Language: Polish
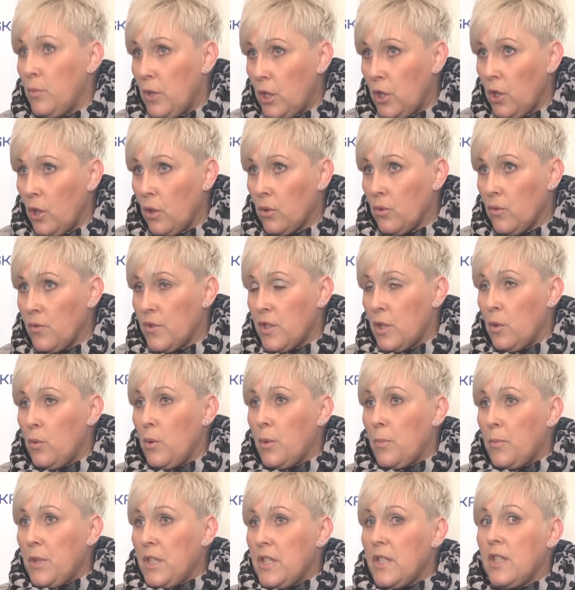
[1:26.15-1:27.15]
milionów z
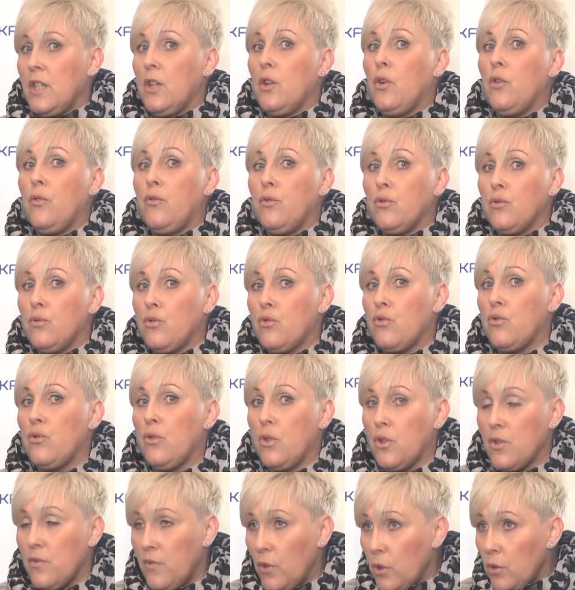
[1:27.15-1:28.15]
Europejskiego
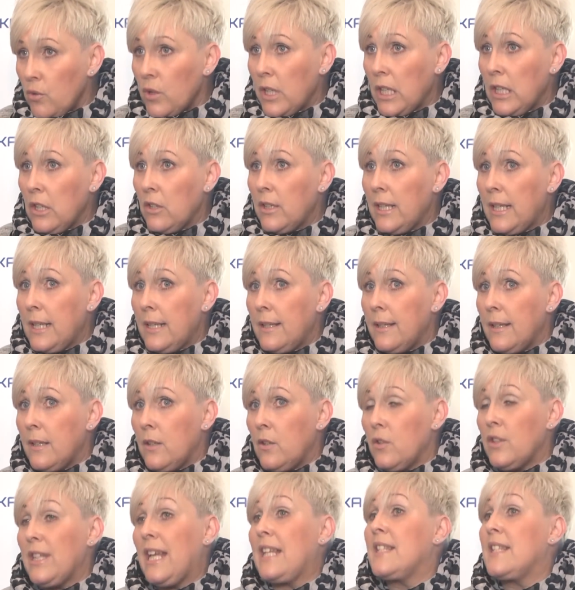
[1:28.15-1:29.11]
Funduszu Rozwoju Regionalnego.